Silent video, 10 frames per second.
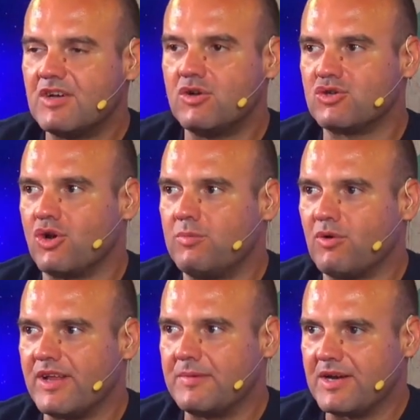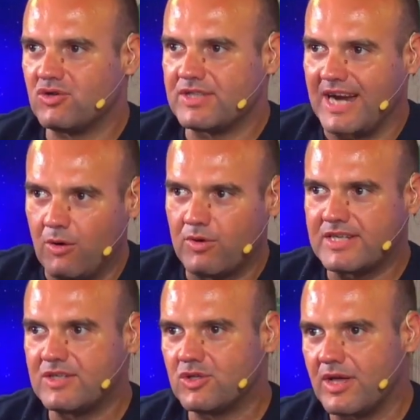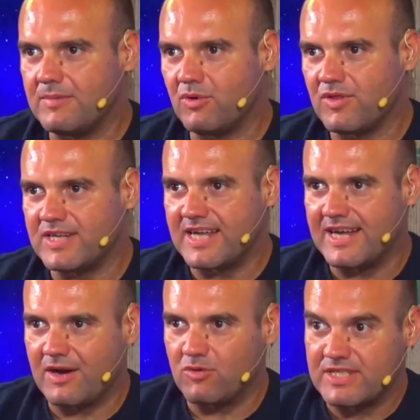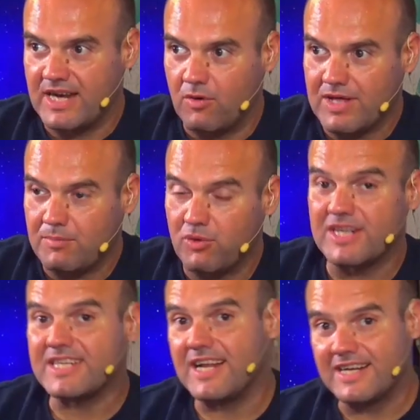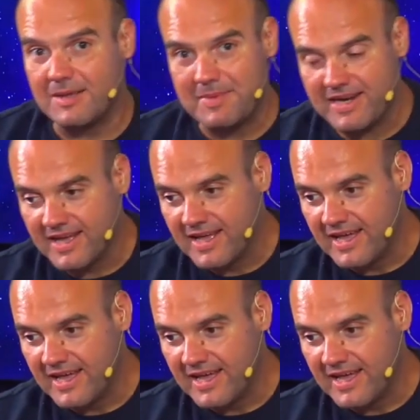no solo poder ver nuestra aura, sino también poder sanar nuestra aura, poder sanar también